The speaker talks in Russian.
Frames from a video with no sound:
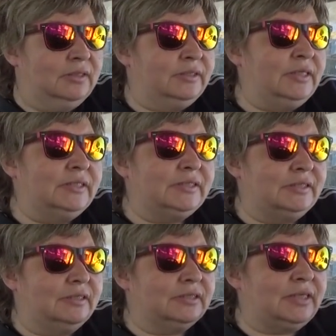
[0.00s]

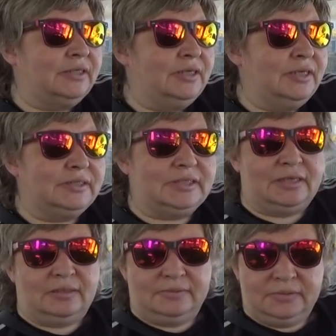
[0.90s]
есть
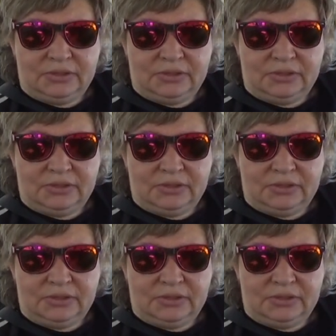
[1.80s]
занятия